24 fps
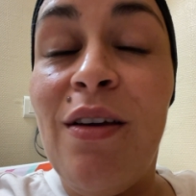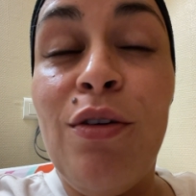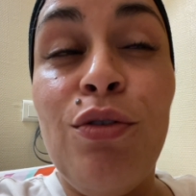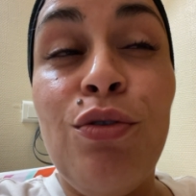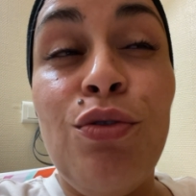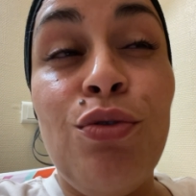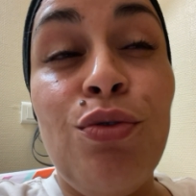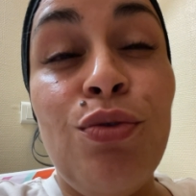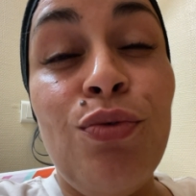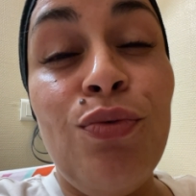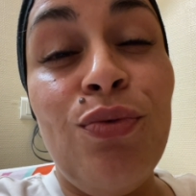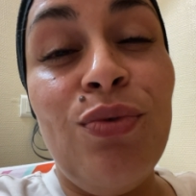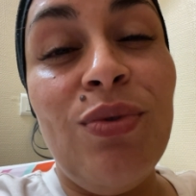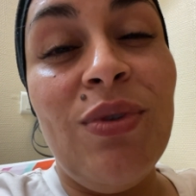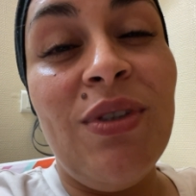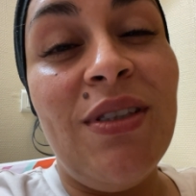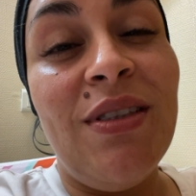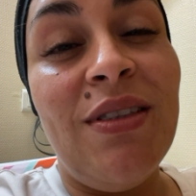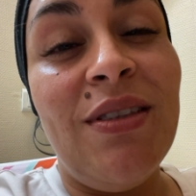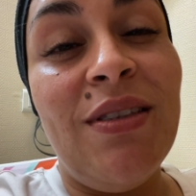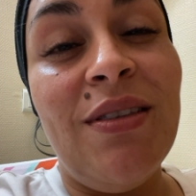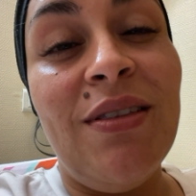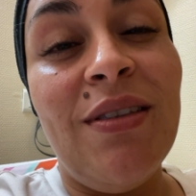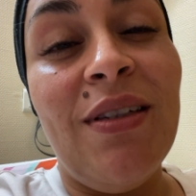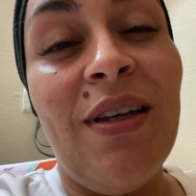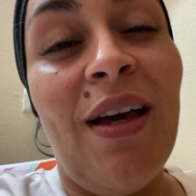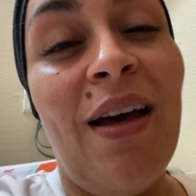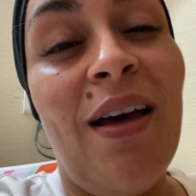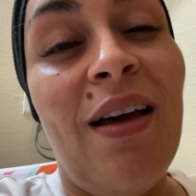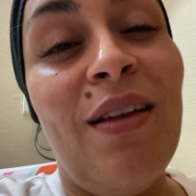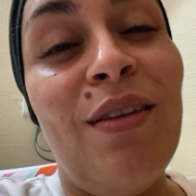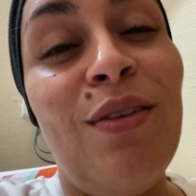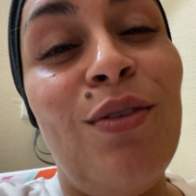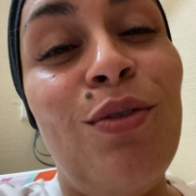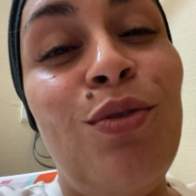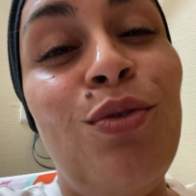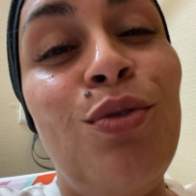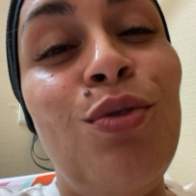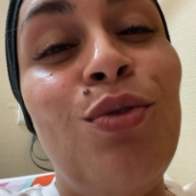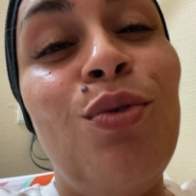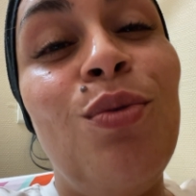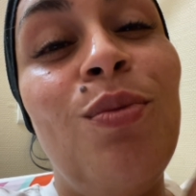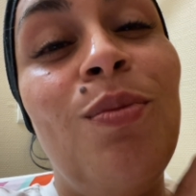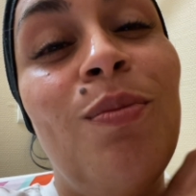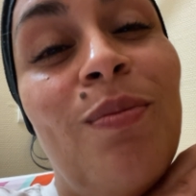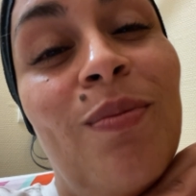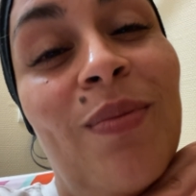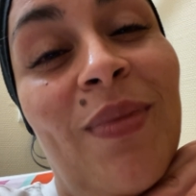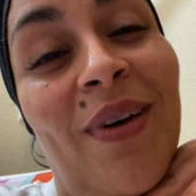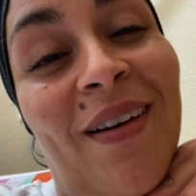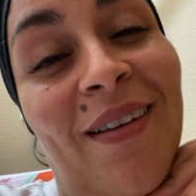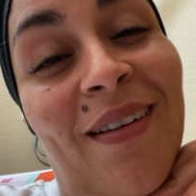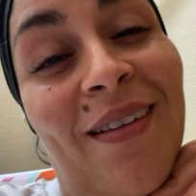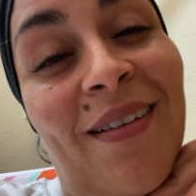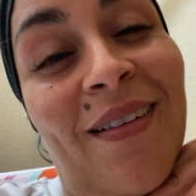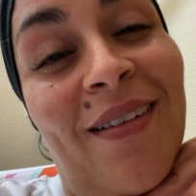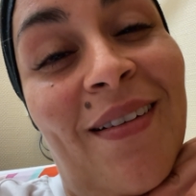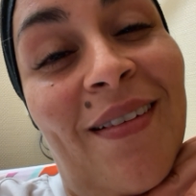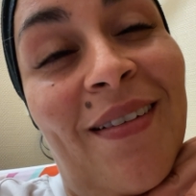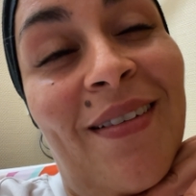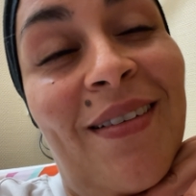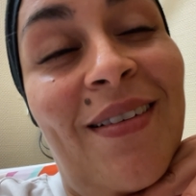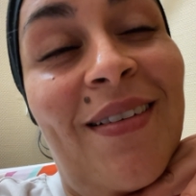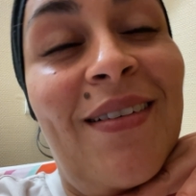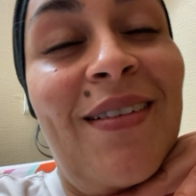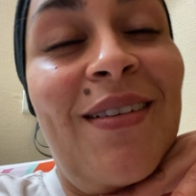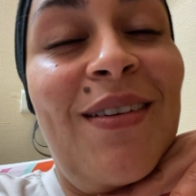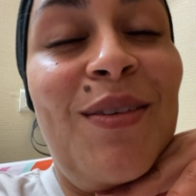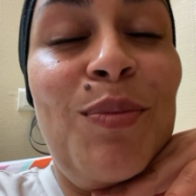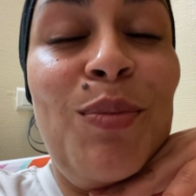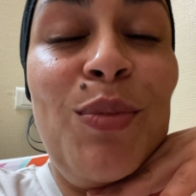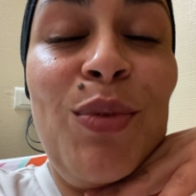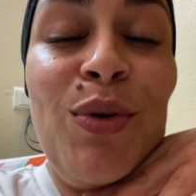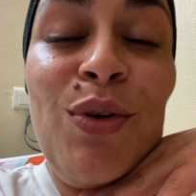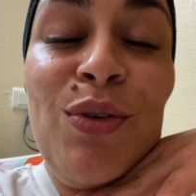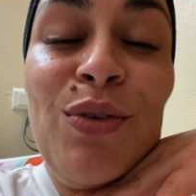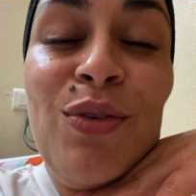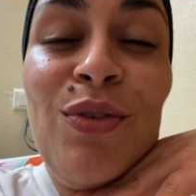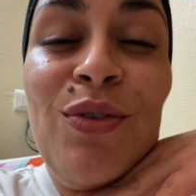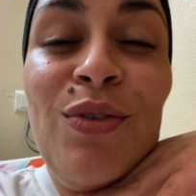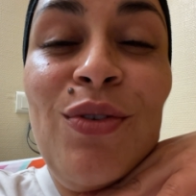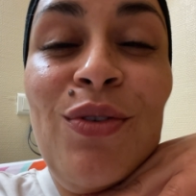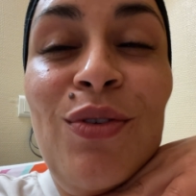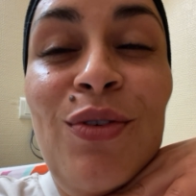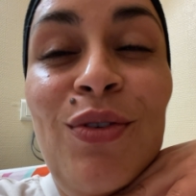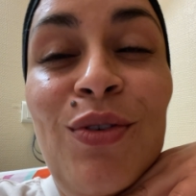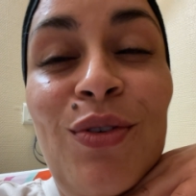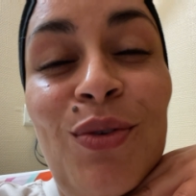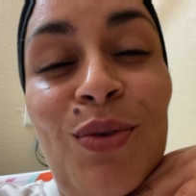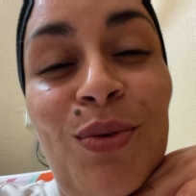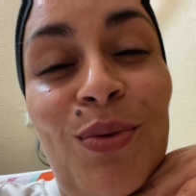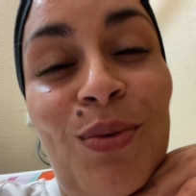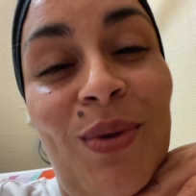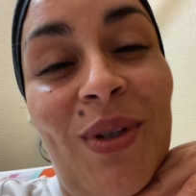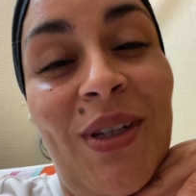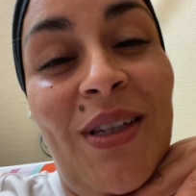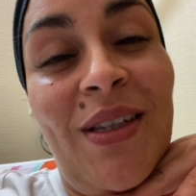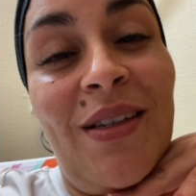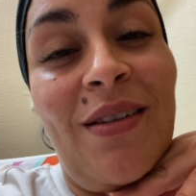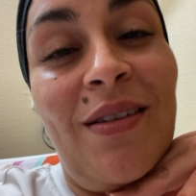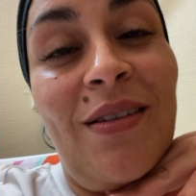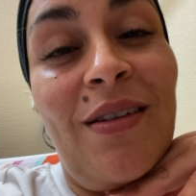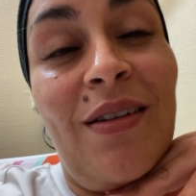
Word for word: Je vous dis à demain. Bonne nuit.